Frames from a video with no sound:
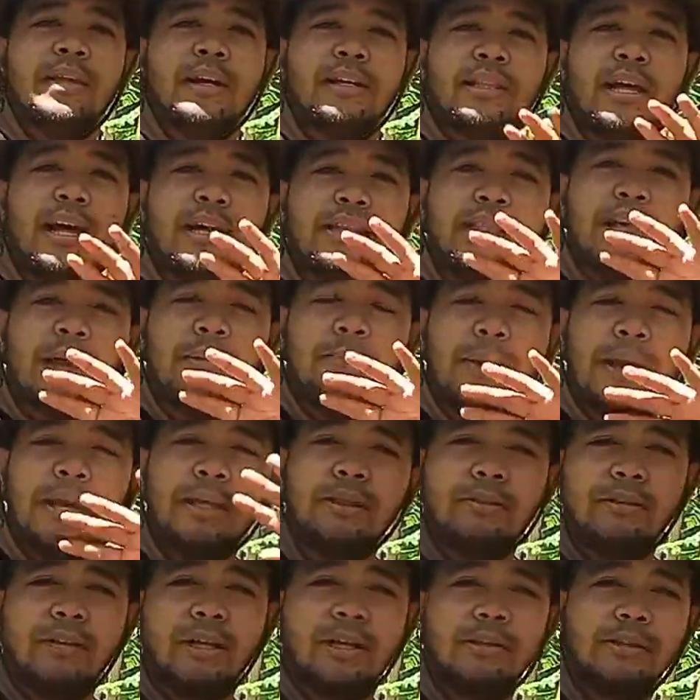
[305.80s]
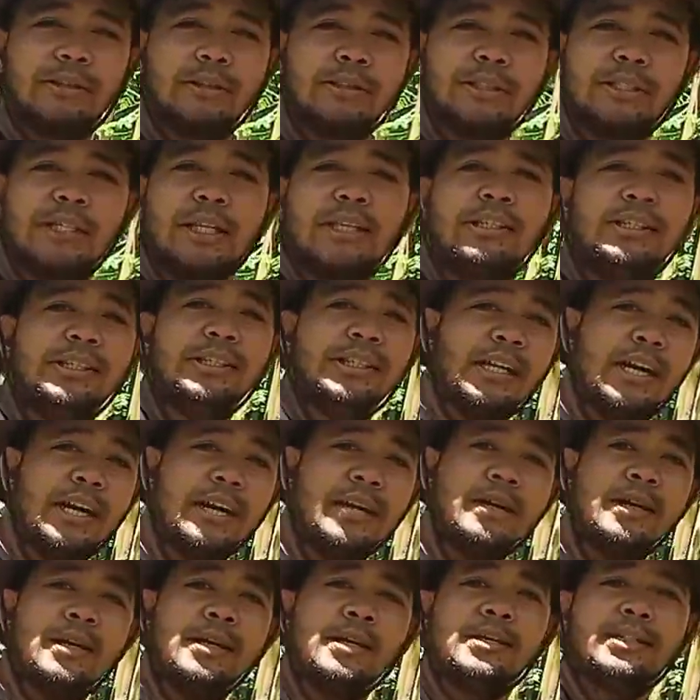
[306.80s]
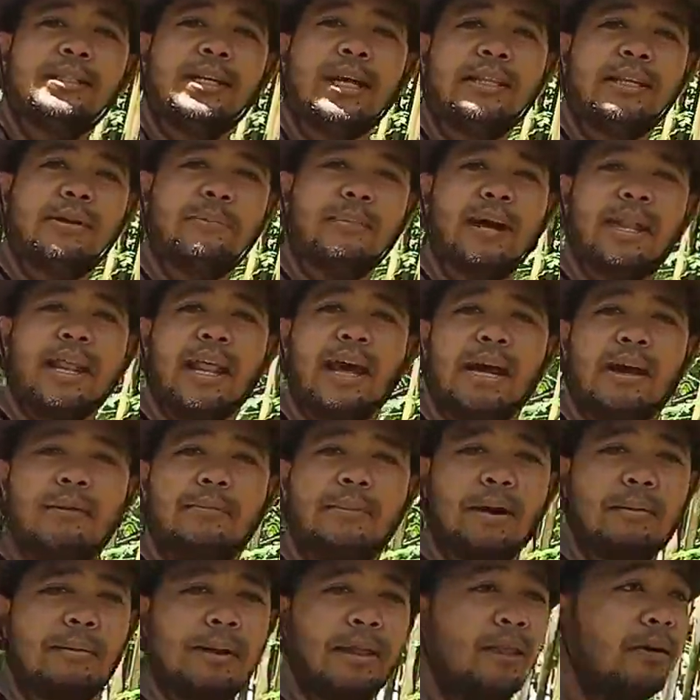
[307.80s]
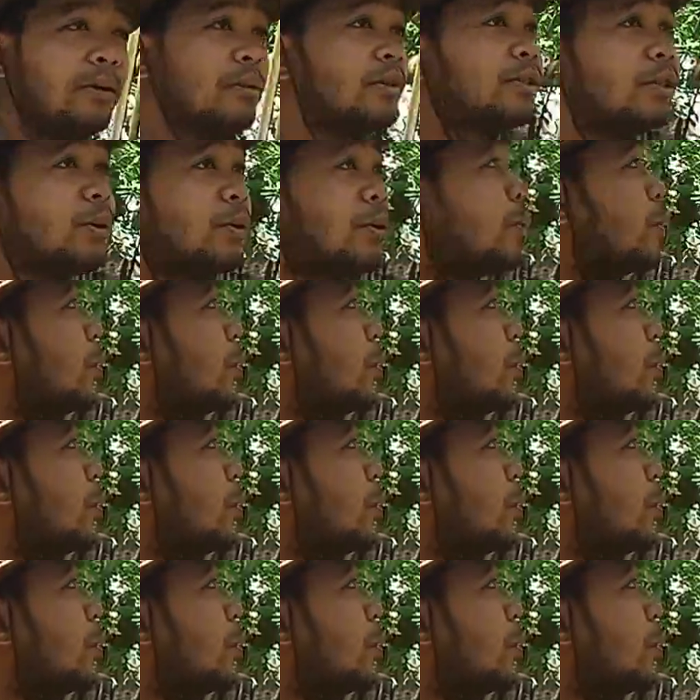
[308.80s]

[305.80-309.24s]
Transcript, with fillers: nagdagdag pa ito ng susansya sa ating mga alaga mga manok. So